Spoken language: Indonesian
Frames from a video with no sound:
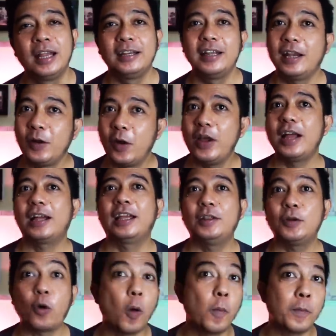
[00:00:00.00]
dan goyangnya
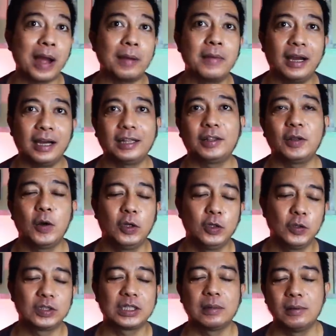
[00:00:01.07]
tuh kompak banget
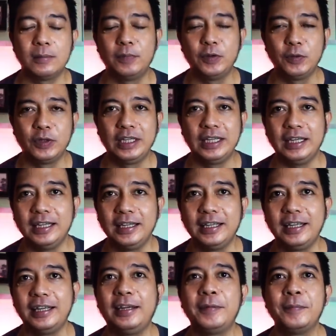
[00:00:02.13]
Onyo sama Beauty
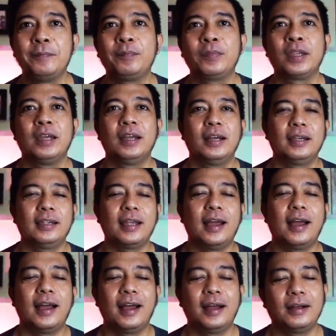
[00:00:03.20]
ini
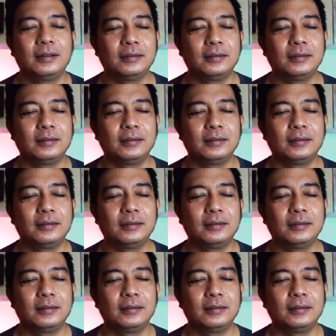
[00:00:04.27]
ya